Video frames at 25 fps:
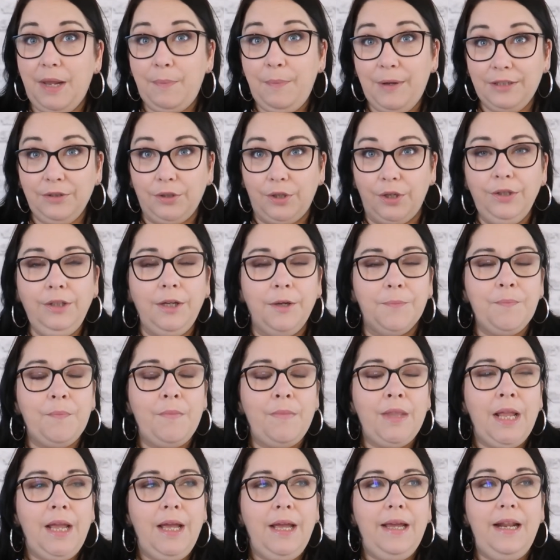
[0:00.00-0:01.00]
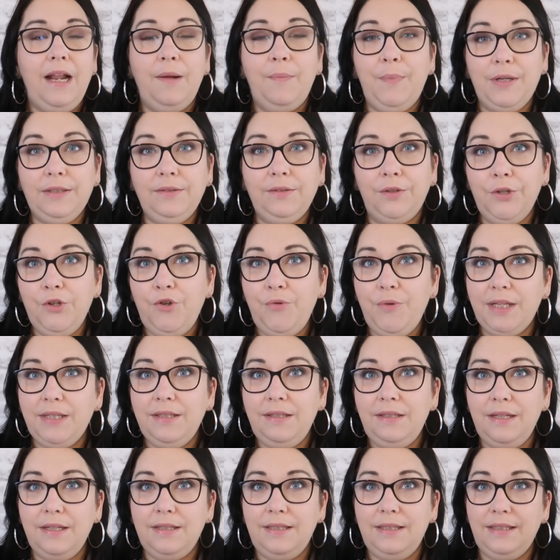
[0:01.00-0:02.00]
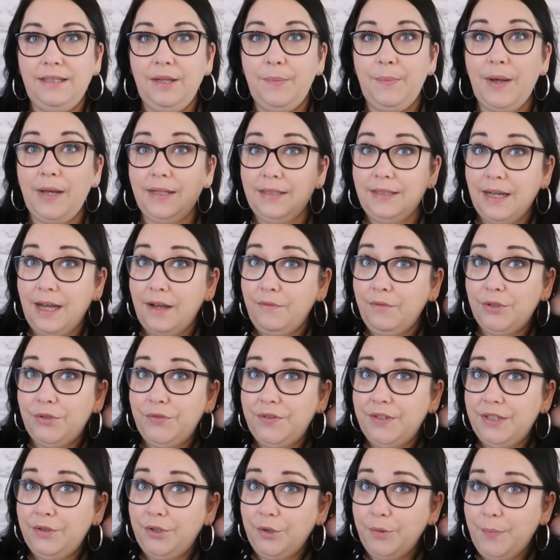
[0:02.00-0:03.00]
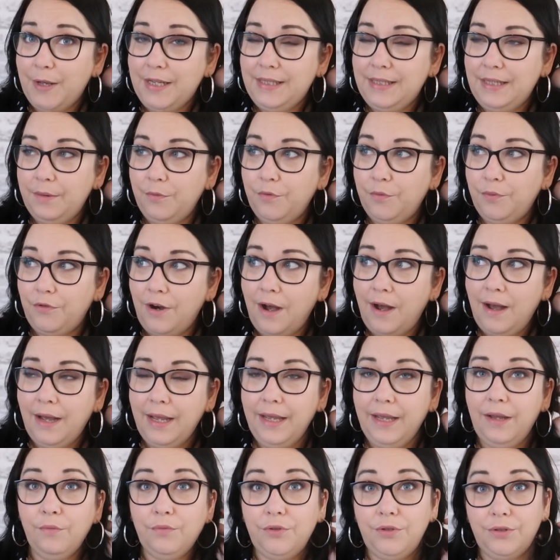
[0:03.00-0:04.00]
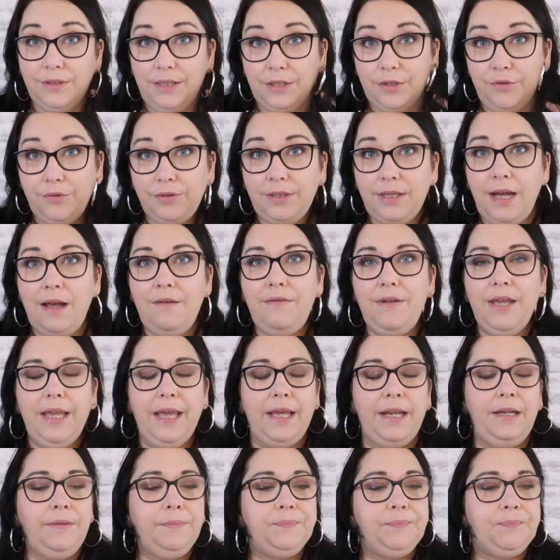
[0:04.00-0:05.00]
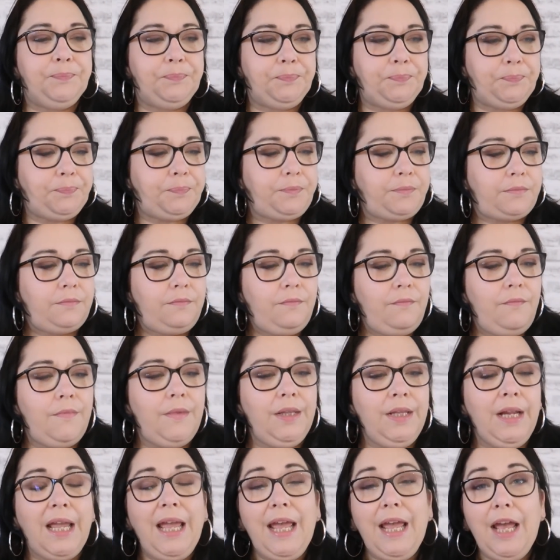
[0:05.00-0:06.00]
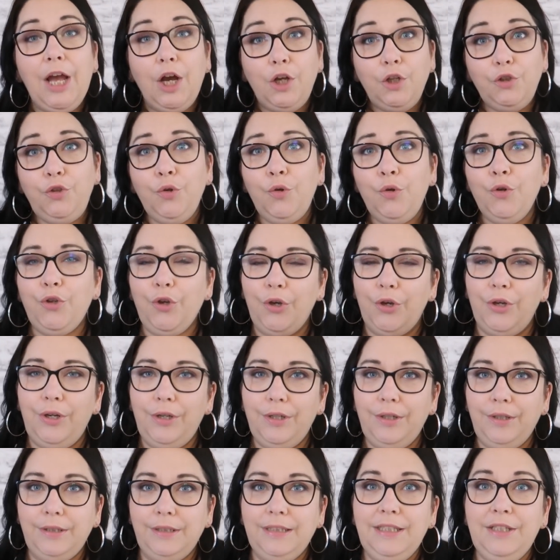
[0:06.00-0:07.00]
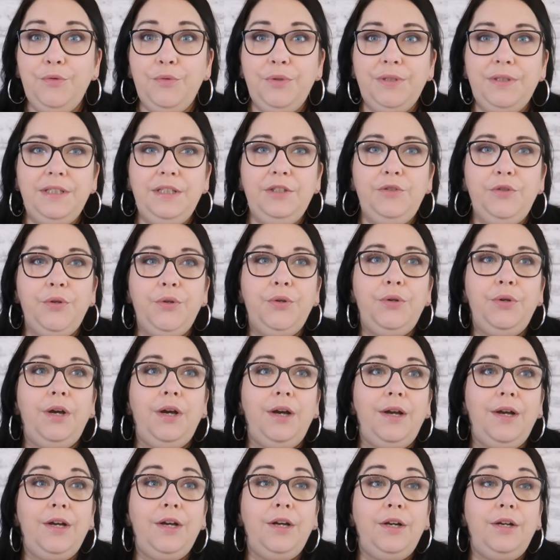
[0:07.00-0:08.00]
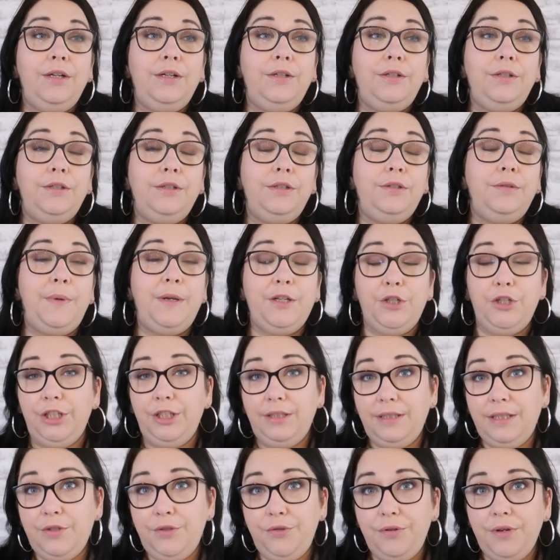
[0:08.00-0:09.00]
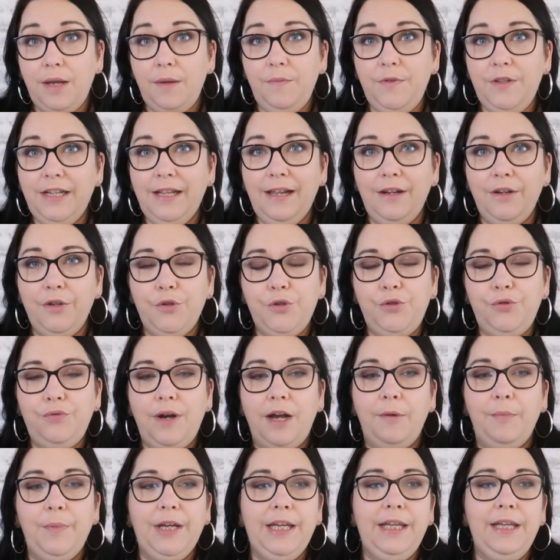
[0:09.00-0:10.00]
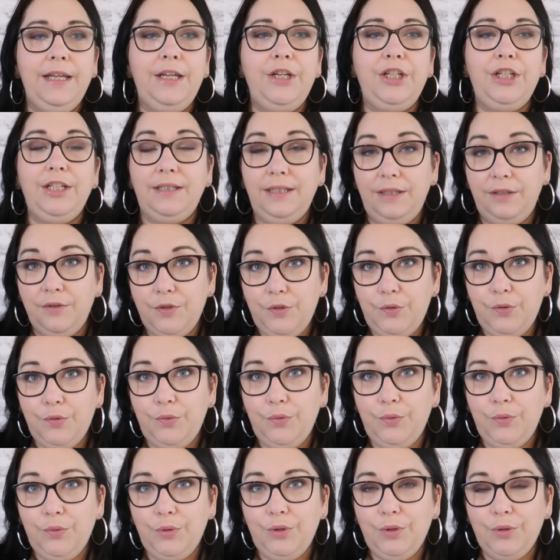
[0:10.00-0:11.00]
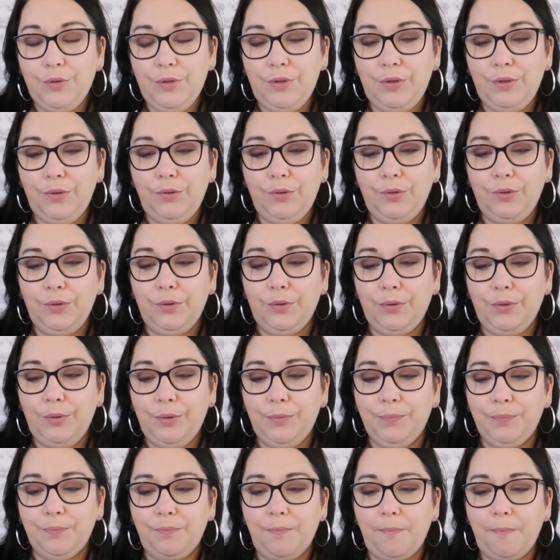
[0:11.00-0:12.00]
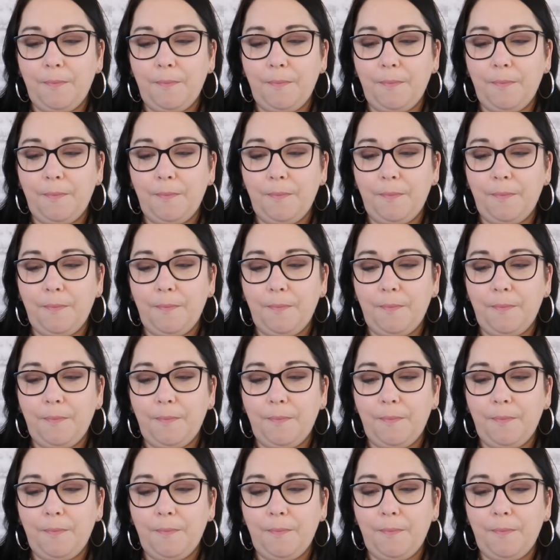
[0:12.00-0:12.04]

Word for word: patronne et la patronne lui a dit n'hésitez pas à dire à votre fille de passer me voir et on en discutera avec elle. Donc, euh, ni une ni deux, euh, bah, j'étais sur Abbeville quelques jours après. J'étais dans ce, dans, cette, euh,